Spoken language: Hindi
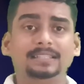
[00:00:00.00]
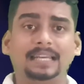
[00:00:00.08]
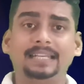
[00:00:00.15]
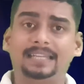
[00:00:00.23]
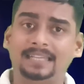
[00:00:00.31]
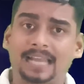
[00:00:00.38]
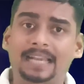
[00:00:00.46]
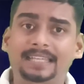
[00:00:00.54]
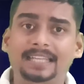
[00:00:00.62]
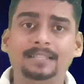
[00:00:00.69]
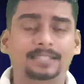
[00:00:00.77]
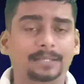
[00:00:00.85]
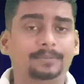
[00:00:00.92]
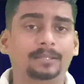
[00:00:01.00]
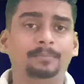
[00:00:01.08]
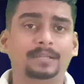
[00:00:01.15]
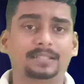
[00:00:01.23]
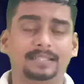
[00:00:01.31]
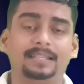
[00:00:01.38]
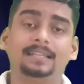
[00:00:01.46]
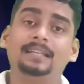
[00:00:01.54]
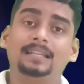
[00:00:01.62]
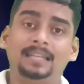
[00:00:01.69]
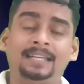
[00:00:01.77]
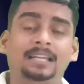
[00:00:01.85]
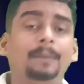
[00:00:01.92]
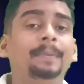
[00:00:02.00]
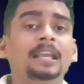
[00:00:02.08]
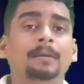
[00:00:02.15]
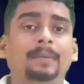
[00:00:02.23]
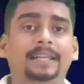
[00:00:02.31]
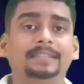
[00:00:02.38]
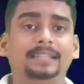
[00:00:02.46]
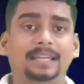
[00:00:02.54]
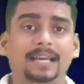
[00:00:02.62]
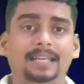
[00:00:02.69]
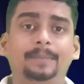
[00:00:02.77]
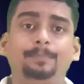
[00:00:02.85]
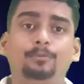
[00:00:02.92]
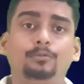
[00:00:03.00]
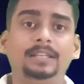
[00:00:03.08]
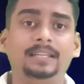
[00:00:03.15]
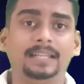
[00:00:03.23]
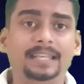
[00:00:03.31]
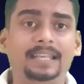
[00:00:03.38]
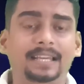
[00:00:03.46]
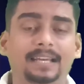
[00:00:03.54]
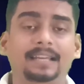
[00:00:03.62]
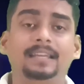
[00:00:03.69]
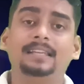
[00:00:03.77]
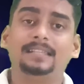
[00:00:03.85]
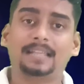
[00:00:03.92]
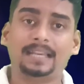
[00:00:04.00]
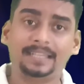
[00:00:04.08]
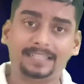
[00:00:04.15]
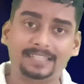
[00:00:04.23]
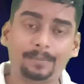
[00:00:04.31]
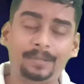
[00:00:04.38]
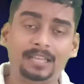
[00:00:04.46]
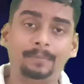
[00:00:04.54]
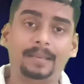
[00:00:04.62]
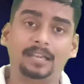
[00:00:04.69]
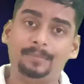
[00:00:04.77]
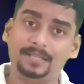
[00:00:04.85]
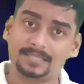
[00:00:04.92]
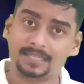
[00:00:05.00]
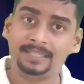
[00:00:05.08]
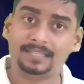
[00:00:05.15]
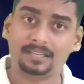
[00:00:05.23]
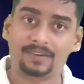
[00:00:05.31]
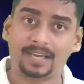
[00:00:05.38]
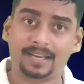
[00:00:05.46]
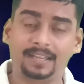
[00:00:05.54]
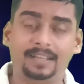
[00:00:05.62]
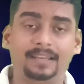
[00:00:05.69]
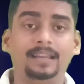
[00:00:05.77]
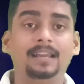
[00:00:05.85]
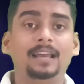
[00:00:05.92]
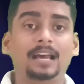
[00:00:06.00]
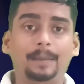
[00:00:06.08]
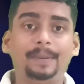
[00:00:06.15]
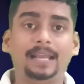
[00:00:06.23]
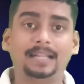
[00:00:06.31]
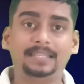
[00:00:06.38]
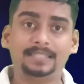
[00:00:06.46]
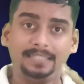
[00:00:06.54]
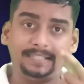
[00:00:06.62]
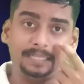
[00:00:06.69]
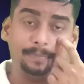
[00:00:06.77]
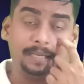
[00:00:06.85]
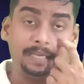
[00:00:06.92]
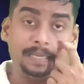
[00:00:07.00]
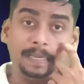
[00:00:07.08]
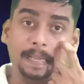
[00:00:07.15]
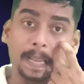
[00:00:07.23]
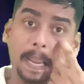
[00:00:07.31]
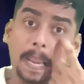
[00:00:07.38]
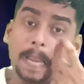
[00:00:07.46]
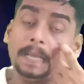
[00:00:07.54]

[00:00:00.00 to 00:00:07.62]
यानी कि 19 सितंबर से लेकिन अभी हमारी तैयारी पूरी नहीं है यानी कि अभी हम एडमिशन ही करवा रहे हैं अभी आधी सीटें भरी ही हैं